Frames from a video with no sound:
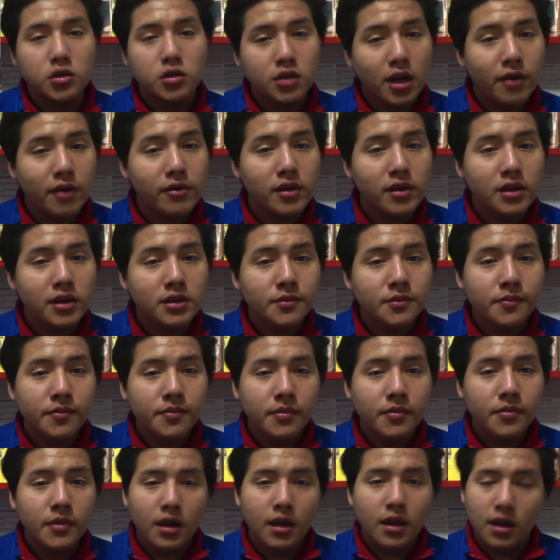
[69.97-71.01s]
cables,
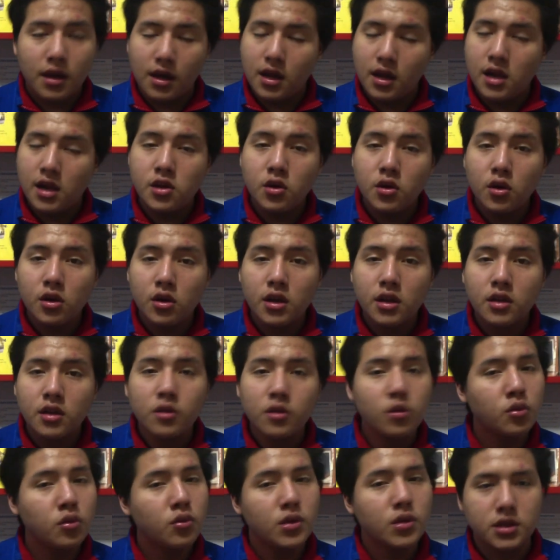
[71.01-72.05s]
el diodo LED
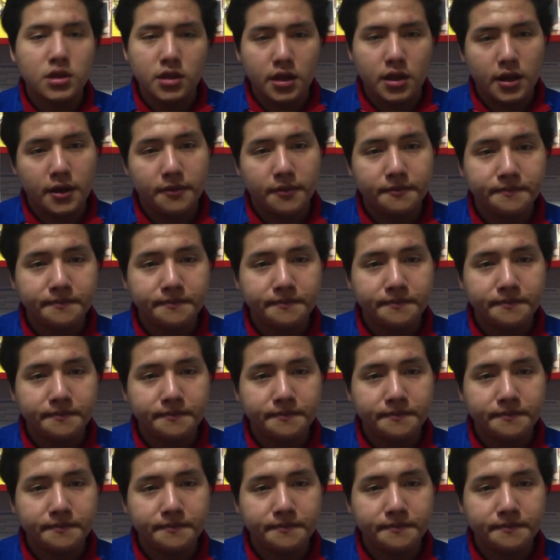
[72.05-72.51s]
no encenderá.